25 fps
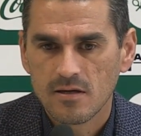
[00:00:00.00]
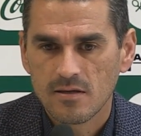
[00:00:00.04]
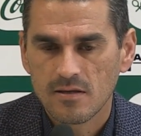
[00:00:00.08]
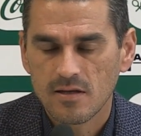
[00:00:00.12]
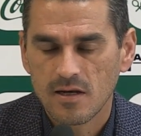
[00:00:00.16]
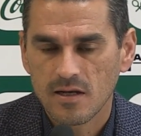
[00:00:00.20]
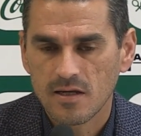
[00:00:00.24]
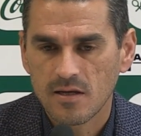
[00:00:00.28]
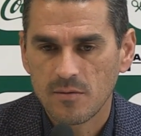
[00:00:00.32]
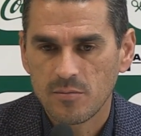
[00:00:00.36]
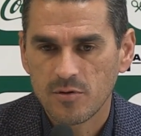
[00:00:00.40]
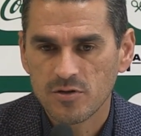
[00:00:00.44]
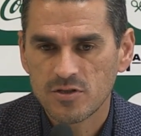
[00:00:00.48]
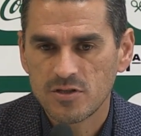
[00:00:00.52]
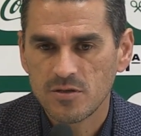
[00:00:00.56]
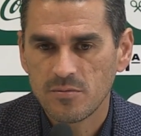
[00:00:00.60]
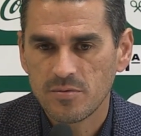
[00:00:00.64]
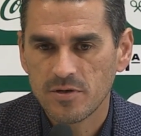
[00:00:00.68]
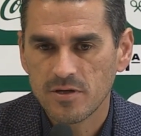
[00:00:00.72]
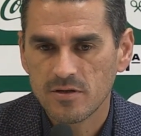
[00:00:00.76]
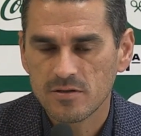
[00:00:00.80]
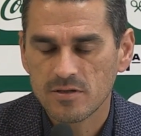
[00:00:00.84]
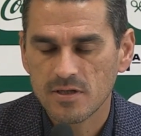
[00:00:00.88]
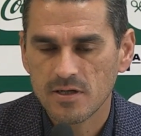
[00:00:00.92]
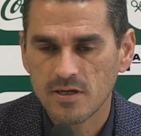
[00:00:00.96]
del equipo
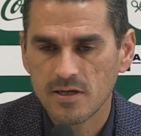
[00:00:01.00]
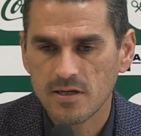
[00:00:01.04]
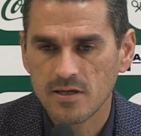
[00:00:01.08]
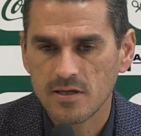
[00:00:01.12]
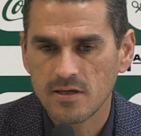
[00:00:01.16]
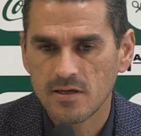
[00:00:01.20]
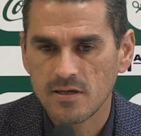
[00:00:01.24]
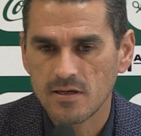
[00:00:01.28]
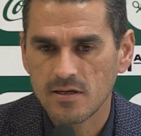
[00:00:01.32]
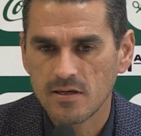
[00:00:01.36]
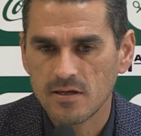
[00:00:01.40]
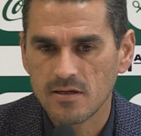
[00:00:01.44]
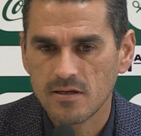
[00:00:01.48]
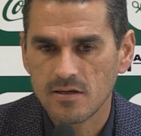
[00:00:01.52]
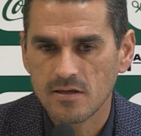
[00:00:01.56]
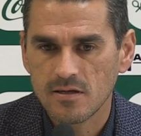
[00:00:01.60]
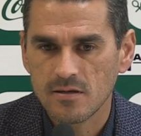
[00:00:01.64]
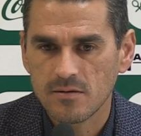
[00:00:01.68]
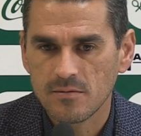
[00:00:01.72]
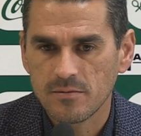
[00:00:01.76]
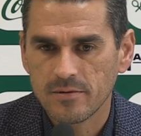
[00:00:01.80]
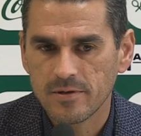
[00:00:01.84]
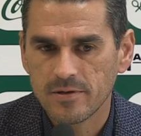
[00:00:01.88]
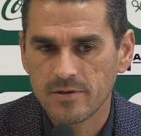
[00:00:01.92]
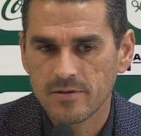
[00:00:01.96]
chipriota y,
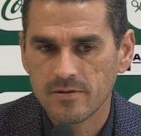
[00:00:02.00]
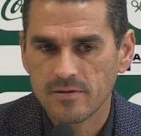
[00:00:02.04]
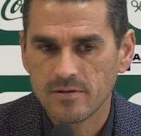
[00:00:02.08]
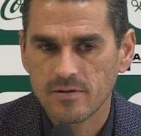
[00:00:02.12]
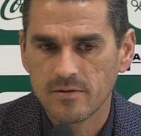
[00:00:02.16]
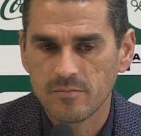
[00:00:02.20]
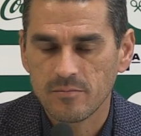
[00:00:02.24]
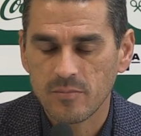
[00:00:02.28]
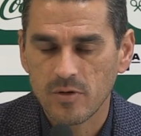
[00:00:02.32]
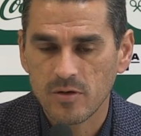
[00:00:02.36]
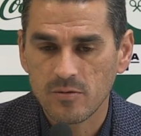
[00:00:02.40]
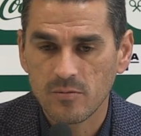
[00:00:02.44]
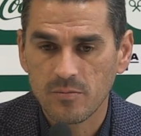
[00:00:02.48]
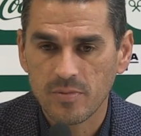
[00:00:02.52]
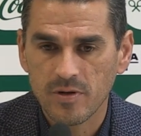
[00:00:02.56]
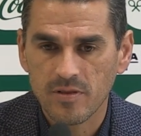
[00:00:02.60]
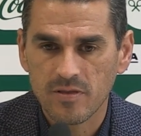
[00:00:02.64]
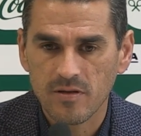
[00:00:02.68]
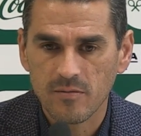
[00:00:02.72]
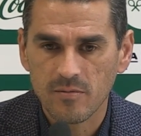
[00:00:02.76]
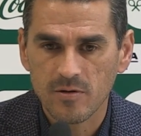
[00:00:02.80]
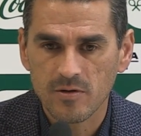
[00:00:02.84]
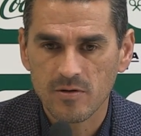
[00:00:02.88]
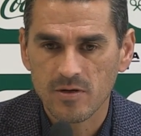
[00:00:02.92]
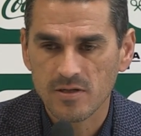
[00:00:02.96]
bueno, en, un
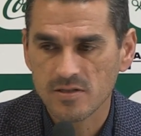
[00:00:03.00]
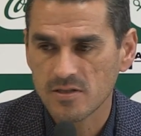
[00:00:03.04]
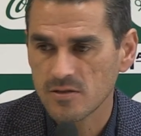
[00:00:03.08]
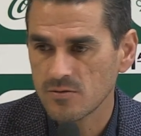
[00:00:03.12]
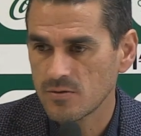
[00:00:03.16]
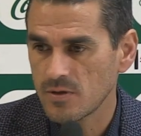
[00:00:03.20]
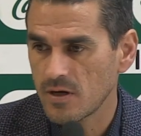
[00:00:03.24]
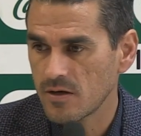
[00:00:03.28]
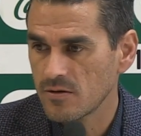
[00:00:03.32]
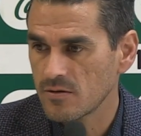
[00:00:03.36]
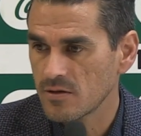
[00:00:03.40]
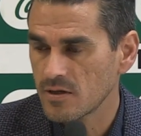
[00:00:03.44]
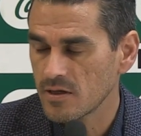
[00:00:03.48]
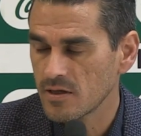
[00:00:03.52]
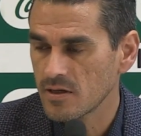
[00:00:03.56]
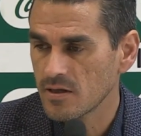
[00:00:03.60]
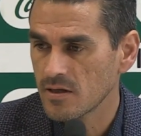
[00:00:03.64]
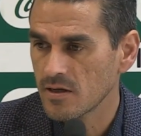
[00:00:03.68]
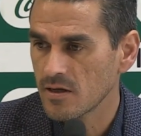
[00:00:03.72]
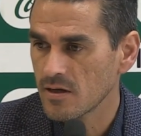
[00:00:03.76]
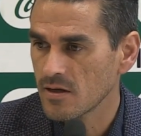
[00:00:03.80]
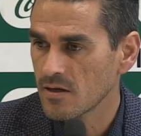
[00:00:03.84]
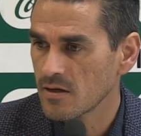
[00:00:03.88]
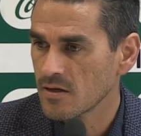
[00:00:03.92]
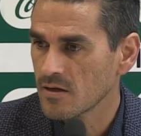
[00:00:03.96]
principio nos aseguraron
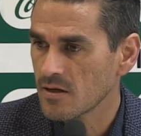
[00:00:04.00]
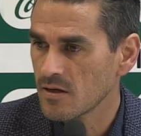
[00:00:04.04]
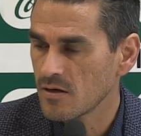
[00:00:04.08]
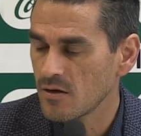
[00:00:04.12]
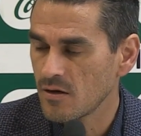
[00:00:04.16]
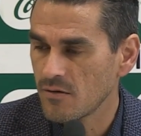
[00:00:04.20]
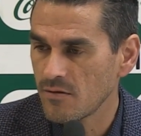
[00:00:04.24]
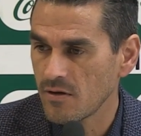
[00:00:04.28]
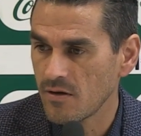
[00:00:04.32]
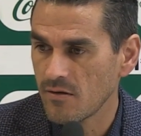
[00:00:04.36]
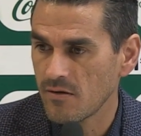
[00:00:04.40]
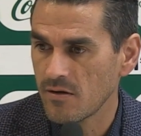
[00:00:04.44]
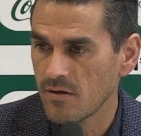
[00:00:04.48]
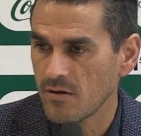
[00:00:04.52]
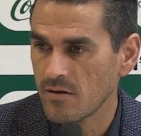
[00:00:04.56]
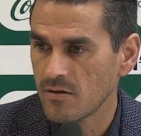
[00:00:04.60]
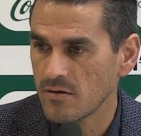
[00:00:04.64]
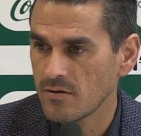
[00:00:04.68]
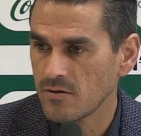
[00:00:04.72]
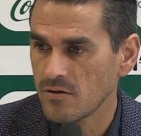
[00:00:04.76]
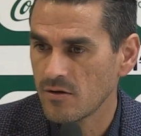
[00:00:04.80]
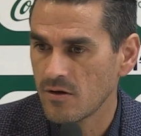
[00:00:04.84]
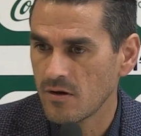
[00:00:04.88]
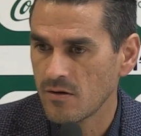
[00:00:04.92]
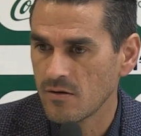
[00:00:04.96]
que, no, había,
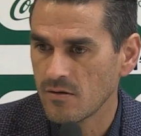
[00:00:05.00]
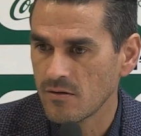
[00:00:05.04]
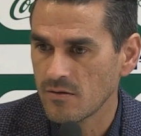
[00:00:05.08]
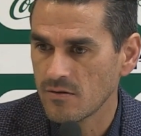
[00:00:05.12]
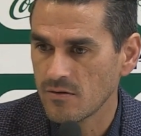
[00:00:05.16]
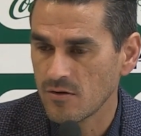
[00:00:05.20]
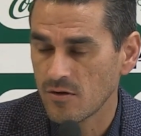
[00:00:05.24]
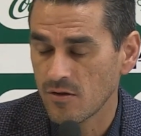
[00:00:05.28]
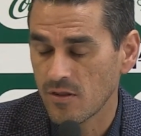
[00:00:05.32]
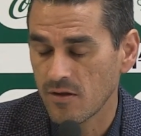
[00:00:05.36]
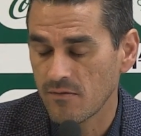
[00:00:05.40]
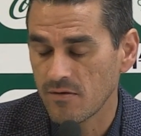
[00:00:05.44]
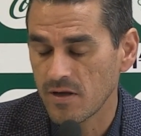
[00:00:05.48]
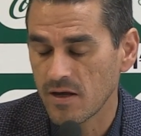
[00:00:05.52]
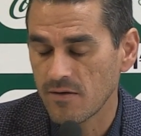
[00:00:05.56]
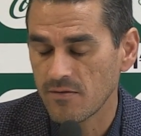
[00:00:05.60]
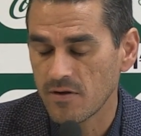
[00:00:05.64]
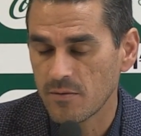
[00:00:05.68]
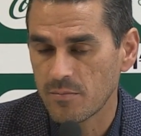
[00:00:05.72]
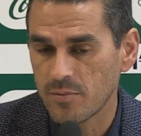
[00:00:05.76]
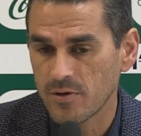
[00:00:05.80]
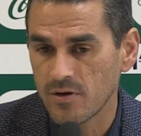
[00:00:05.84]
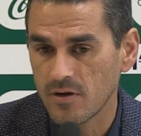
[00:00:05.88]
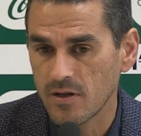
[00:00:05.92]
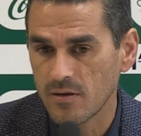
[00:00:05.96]
no, debía
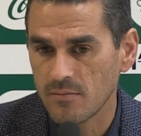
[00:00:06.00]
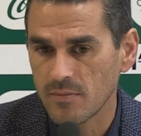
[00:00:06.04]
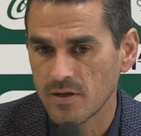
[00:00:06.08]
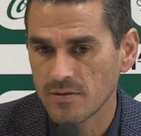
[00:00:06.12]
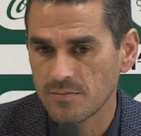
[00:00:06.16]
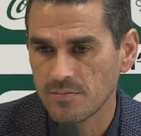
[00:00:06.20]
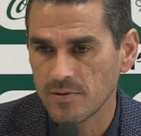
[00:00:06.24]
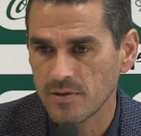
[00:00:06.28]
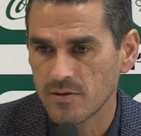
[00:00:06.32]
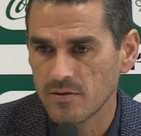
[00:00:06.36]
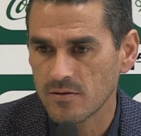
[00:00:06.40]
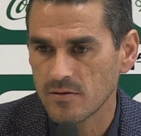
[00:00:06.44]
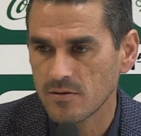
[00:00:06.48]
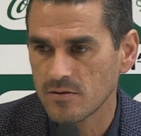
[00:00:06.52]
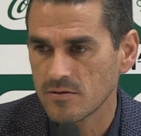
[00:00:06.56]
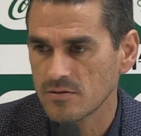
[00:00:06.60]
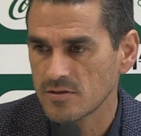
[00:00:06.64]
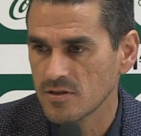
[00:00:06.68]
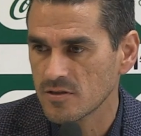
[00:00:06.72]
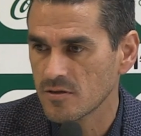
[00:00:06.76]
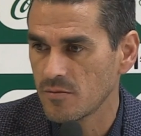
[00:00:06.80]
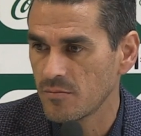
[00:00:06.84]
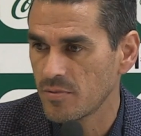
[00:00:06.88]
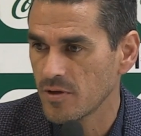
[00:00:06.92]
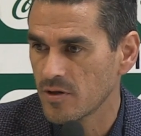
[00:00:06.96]
haber problemas, pero luego
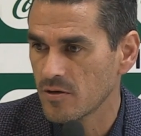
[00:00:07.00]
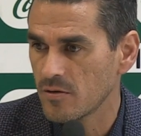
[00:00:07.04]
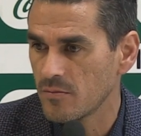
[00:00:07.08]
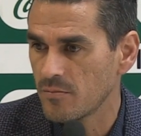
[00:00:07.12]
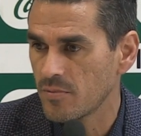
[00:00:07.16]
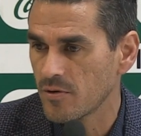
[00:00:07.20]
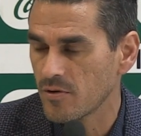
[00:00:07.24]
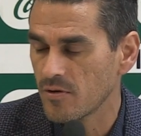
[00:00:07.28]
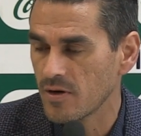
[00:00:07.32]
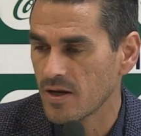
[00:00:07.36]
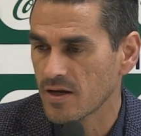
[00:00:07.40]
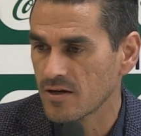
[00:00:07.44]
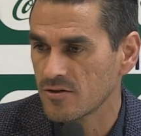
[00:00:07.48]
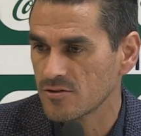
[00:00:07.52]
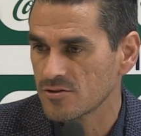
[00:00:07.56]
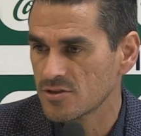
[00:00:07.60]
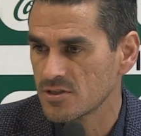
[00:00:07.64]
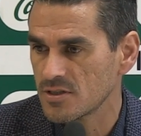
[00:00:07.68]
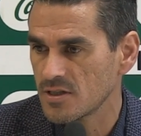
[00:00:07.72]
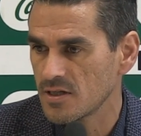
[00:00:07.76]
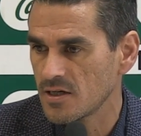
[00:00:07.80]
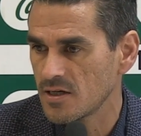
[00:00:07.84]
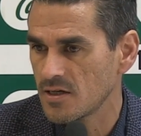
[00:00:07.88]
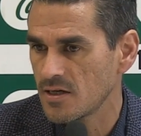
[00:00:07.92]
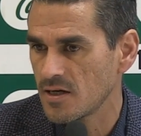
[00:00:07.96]
se complicó un poco la
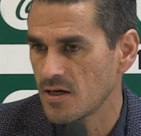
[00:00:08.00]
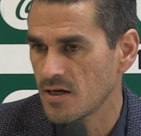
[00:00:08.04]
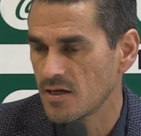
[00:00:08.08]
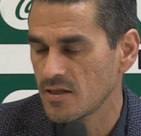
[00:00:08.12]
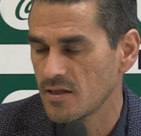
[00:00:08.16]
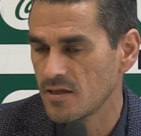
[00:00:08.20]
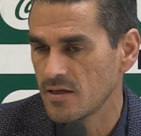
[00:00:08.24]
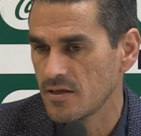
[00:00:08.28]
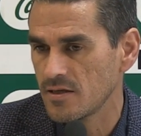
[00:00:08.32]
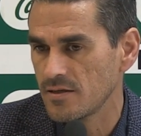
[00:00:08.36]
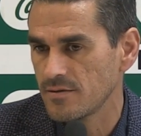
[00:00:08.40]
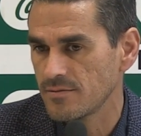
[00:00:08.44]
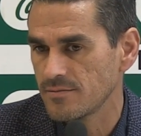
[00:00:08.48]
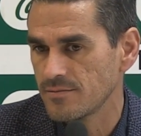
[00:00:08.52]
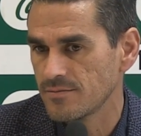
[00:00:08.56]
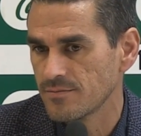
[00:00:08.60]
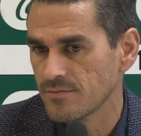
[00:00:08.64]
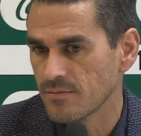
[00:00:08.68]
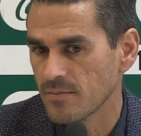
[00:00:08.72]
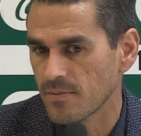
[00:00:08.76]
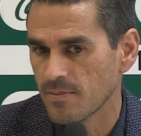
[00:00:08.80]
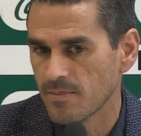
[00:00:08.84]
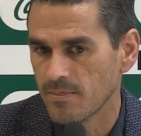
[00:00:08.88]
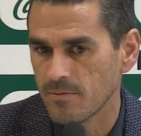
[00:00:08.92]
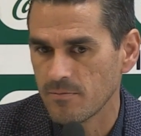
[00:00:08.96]
cosa. Allí,
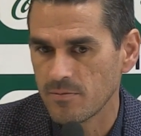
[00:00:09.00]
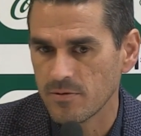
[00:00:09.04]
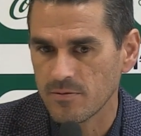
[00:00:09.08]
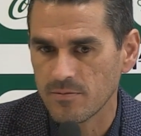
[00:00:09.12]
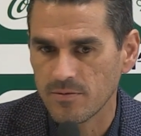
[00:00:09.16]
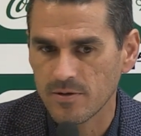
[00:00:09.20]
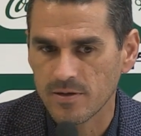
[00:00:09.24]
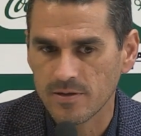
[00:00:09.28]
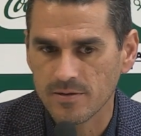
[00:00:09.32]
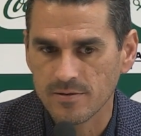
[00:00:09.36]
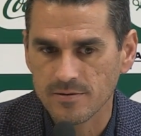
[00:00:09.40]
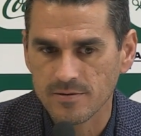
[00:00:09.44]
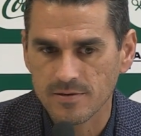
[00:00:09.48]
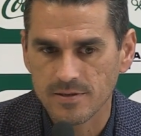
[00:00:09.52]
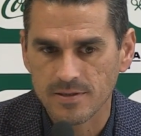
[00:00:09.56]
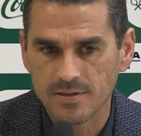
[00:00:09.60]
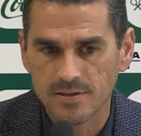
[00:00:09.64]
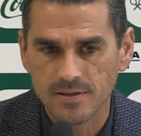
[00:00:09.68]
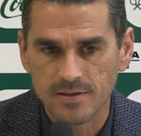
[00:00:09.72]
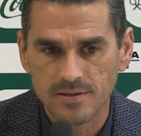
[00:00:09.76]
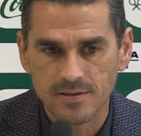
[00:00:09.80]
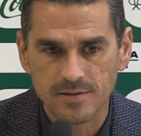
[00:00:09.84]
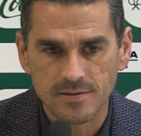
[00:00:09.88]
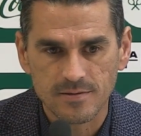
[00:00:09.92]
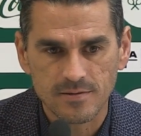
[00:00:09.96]
pues bueno,
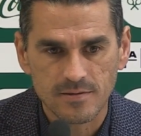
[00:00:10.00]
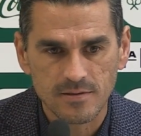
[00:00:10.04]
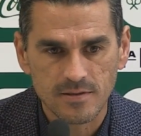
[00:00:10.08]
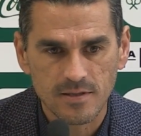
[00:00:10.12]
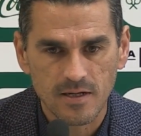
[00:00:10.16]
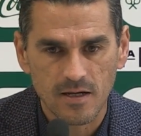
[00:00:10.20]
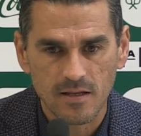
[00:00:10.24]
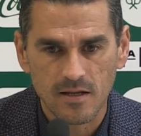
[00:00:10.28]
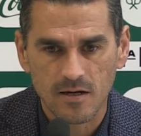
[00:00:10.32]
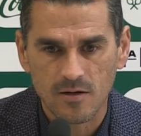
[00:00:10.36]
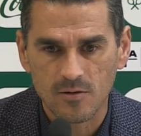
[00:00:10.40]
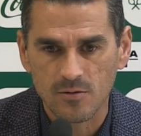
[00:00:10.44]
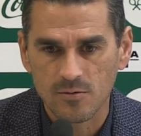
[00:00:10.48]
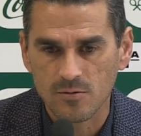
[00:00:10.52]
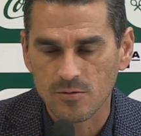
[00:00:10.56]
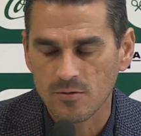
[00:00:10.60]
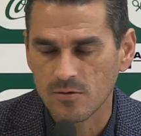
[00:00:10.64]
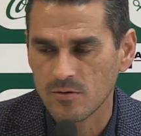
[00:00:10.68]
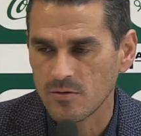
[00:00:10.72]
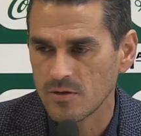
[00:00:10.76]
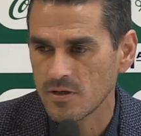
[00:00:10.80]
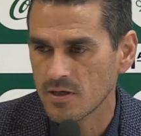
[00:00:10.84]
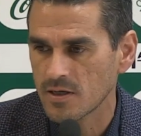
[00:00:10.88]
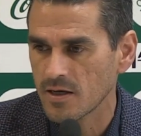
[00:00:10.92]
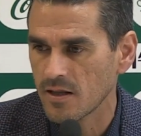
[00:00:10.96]
eh, cada
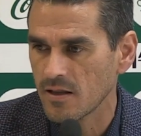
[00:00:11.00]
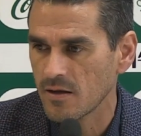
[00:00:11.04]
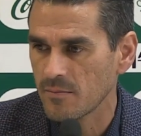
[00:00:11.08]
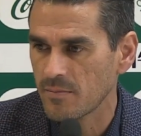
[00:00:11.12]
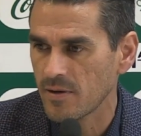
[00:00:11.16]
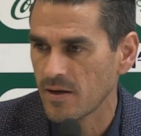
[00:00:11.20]
club y cada